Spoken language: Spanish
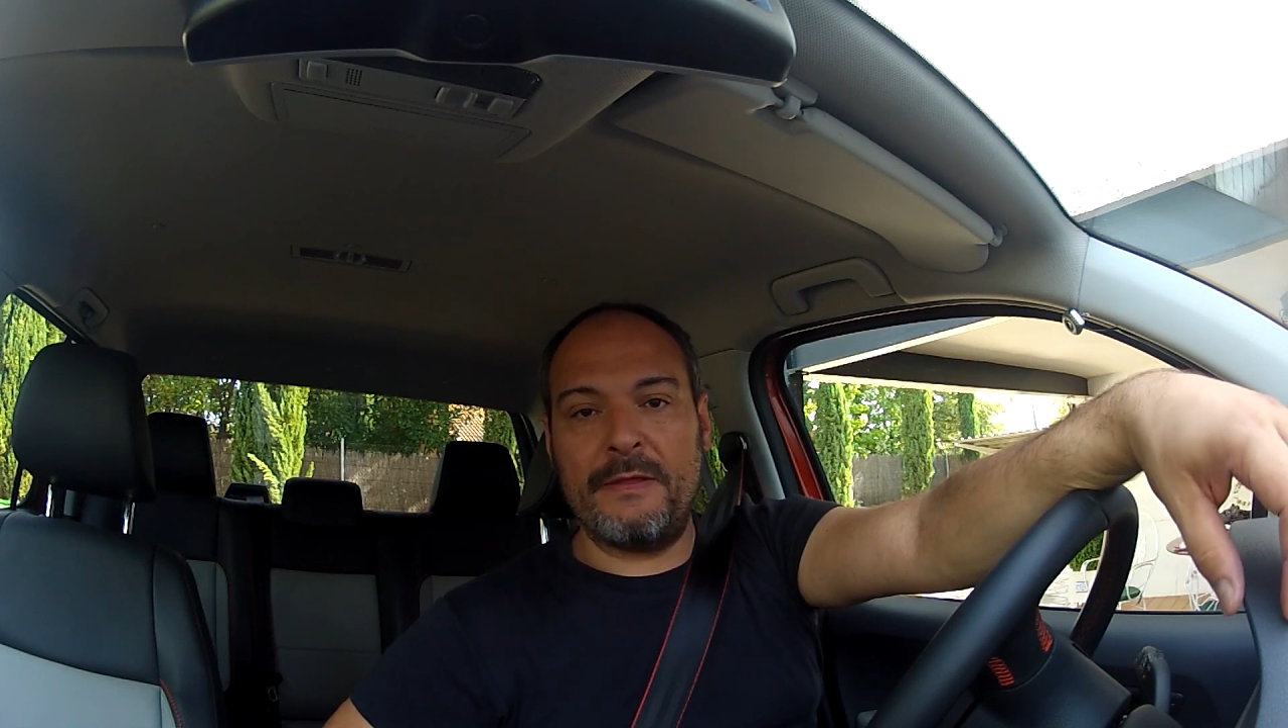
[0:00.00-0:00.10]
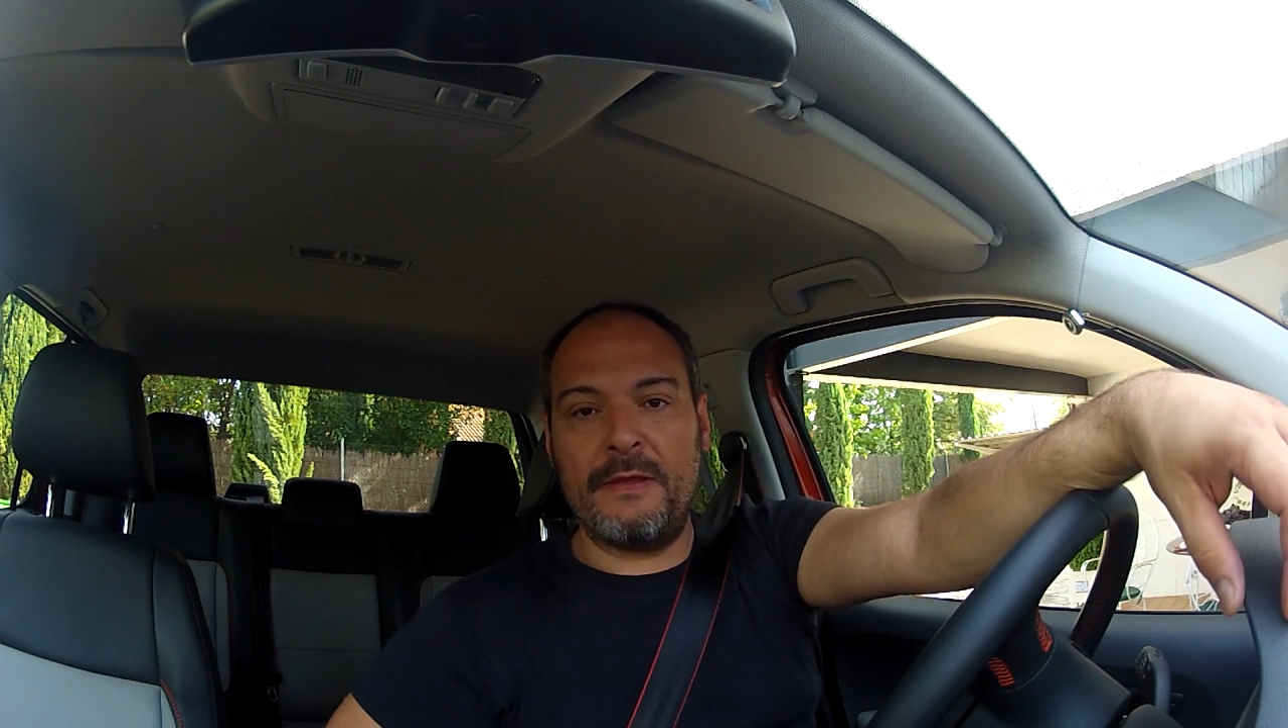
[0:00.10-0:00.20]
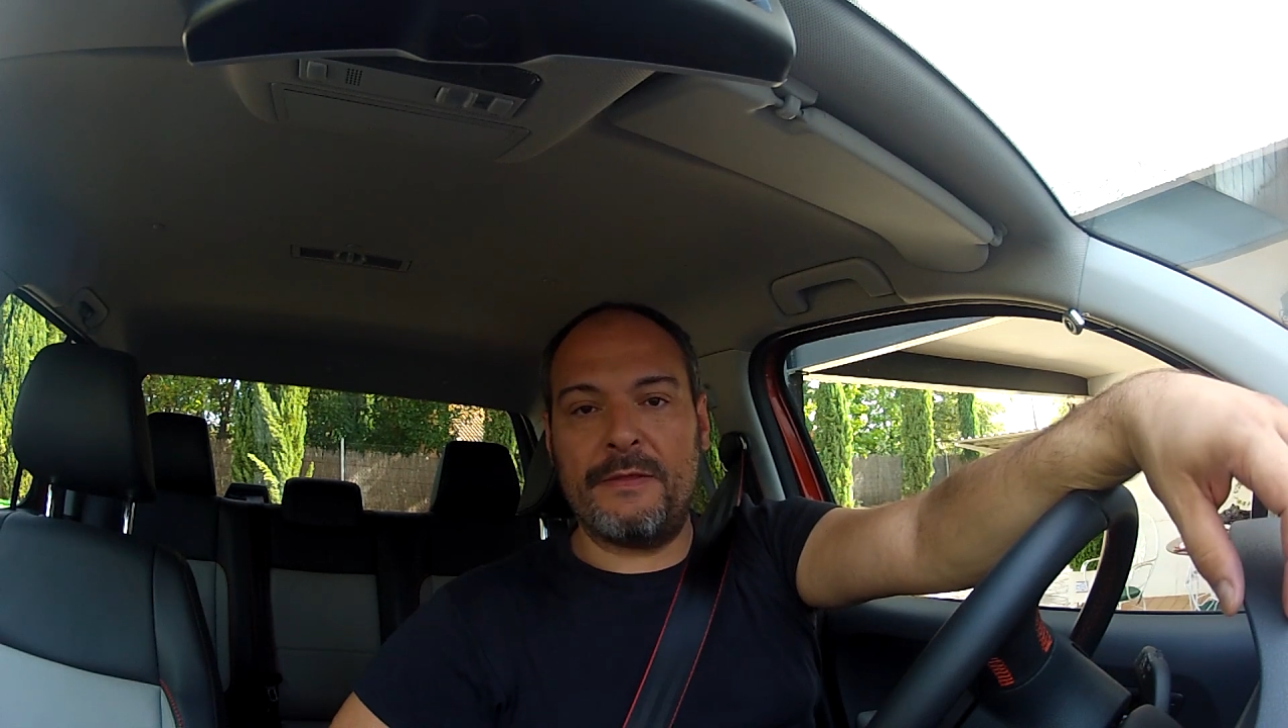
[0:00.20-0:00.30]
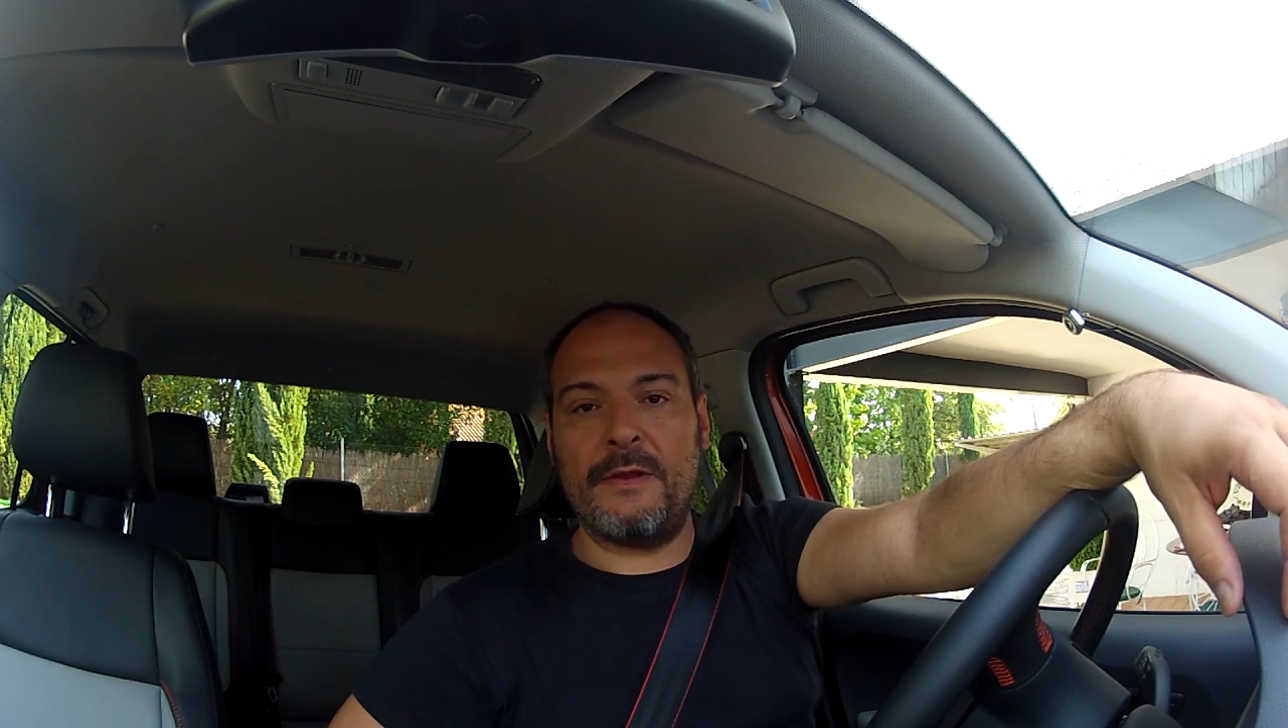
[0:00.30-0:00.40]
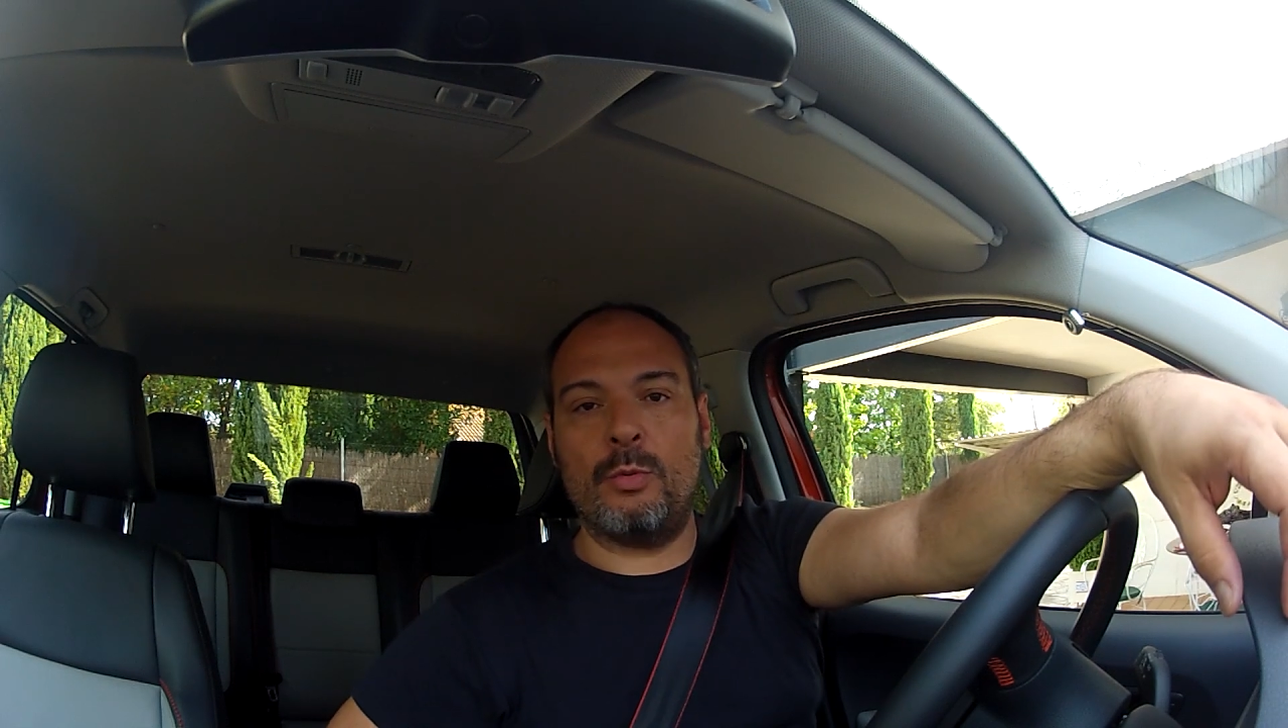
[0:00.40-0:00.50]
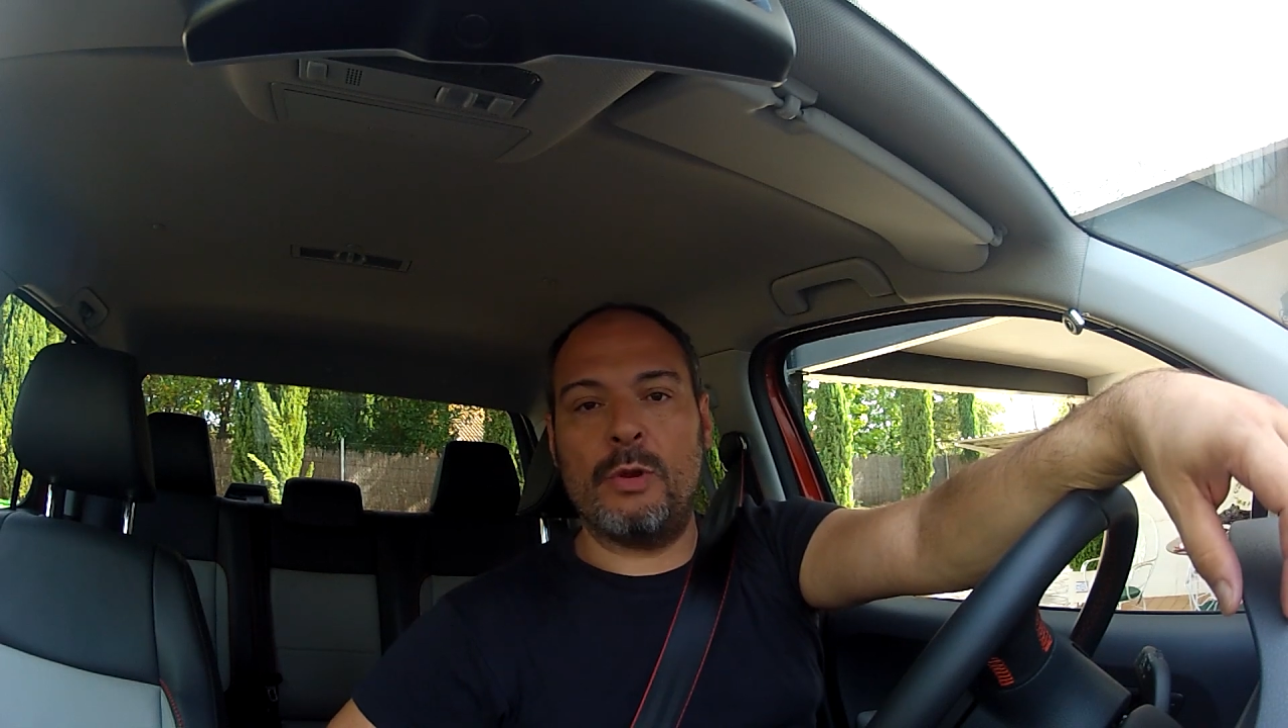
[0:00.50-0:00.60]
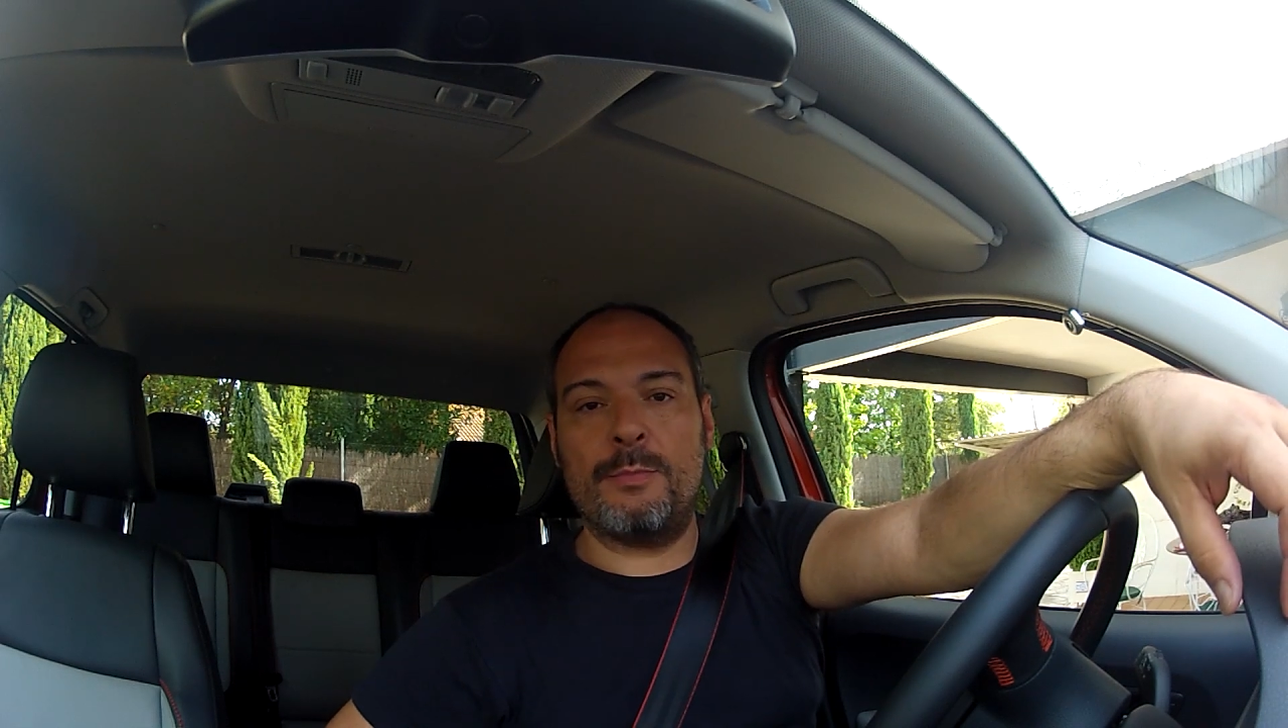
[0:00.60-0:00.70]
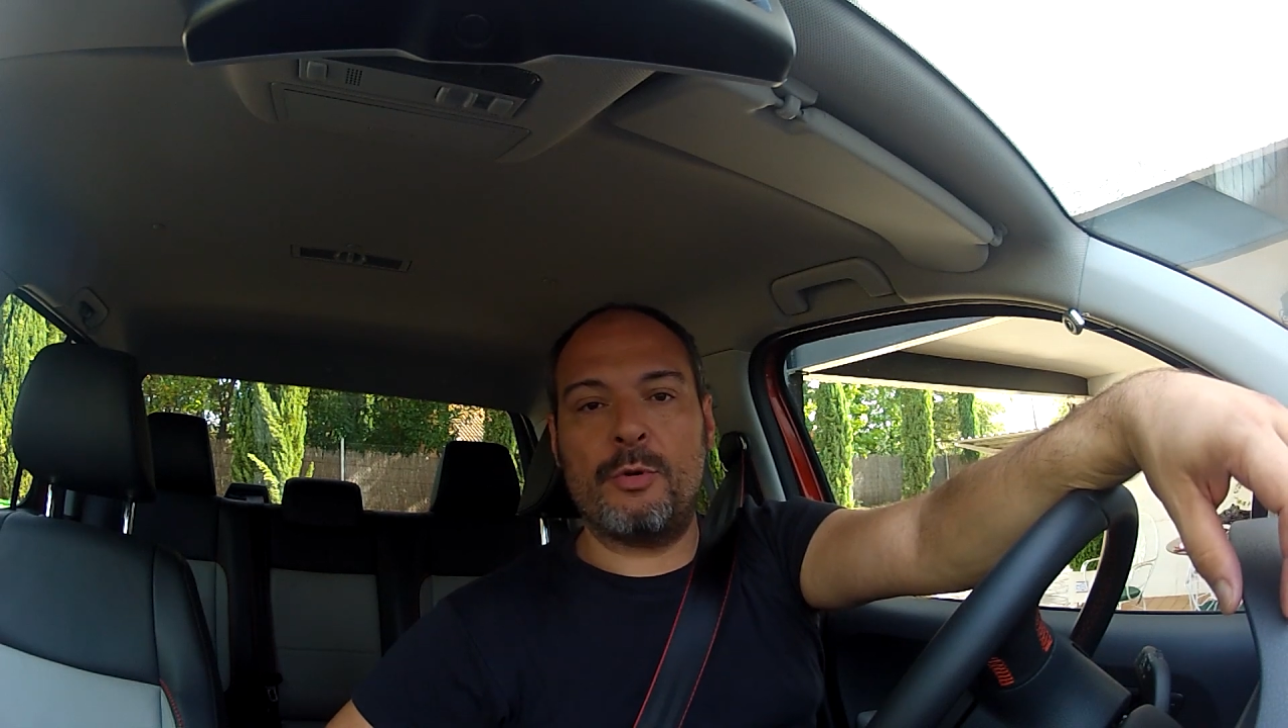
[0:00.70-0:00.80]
de circular